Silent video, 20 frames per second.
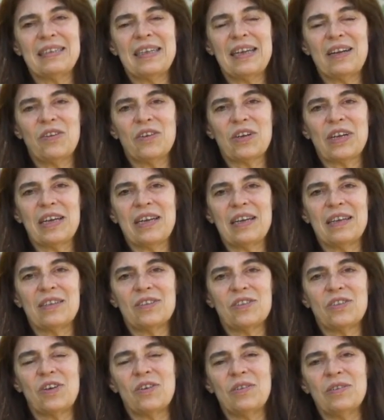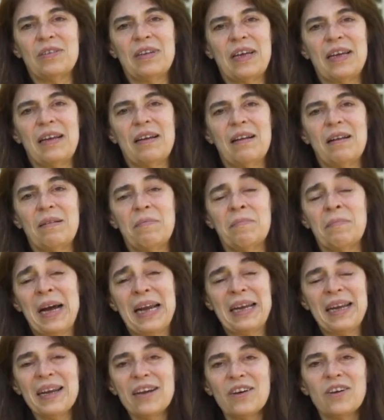de lo que son el
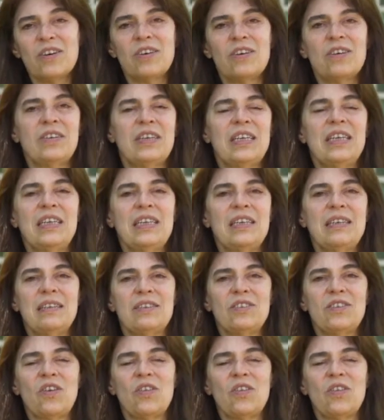manejo y